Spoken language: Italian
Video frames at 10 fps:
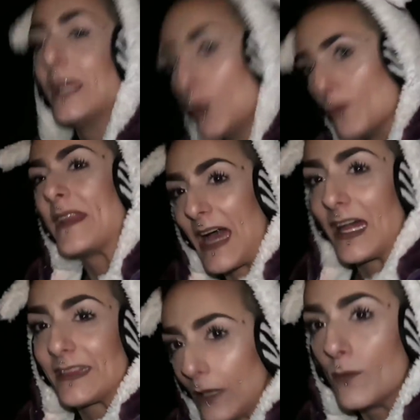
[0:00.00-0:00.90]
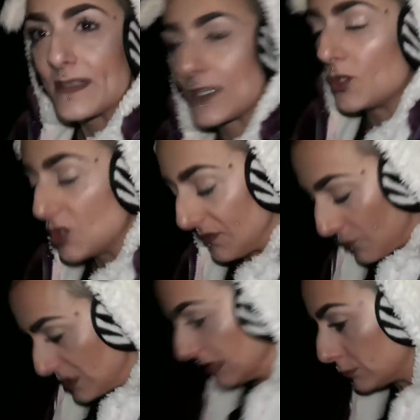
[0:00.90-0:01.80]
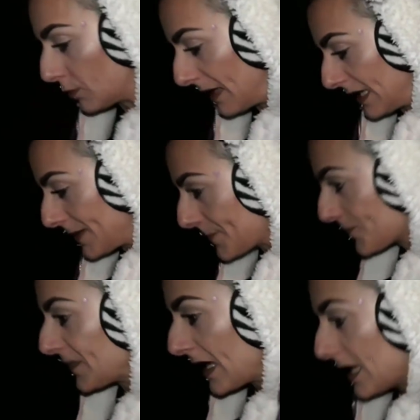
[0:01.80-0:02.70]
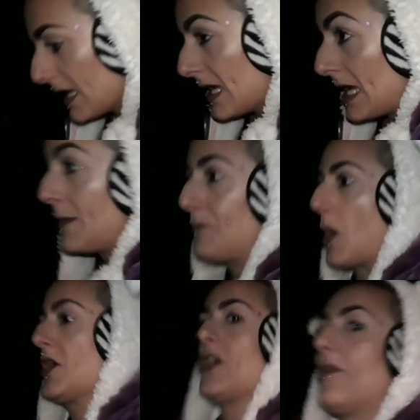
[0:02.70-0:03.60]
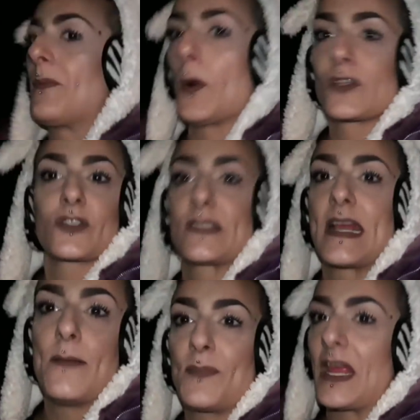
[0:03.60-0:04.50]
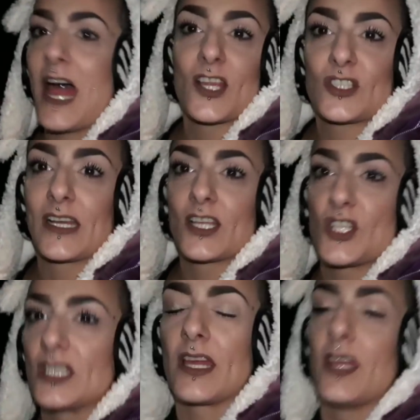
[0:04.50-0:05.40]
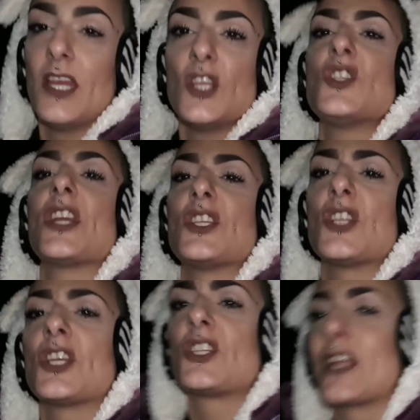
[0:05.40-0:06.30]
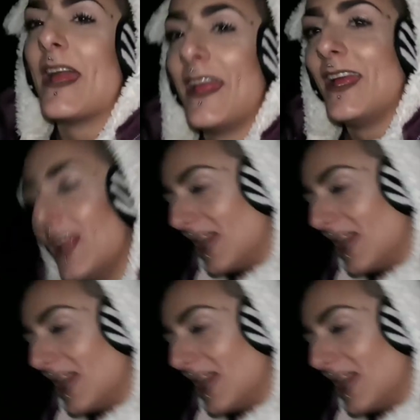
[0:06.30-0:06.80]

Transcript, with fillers: illuminante come se non ci fosse un domani. E poi io vi posto sempre hashtag ciche, ciche, ciche, ciche,